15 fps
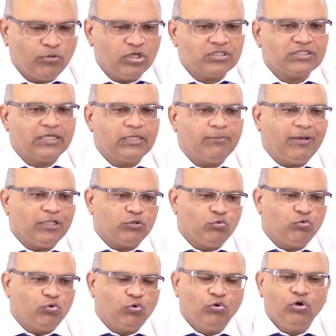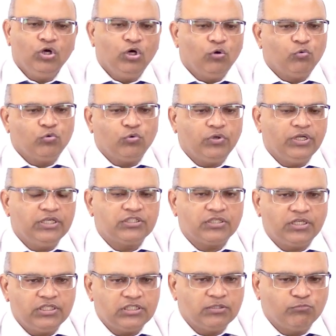तो बहुत सारी बातों को उन्होंने
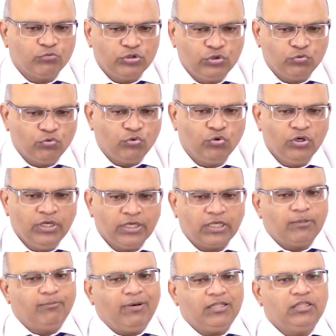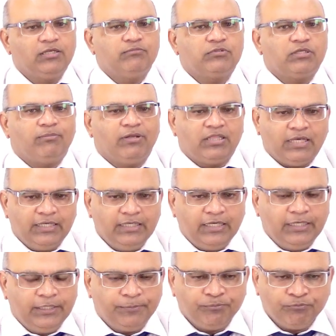इस ऋषि मुनियों के माध्यम से बताया
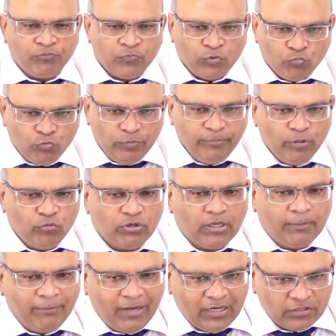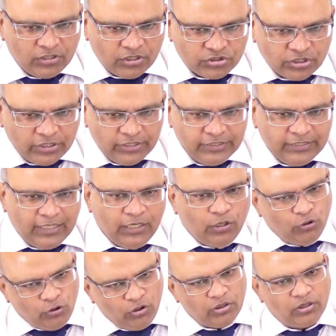है उनमें उनका मार्गदर्शन लिया है
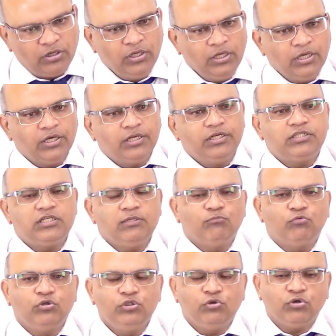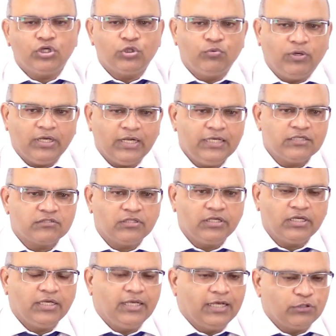और ऋषि मुनियों के द्वारा इस
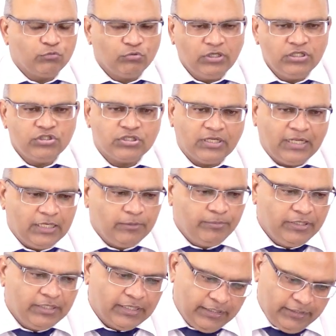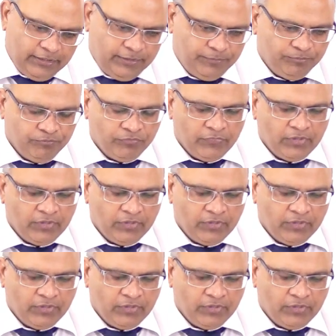तरह के आंदोलन चलाए भी गए हैं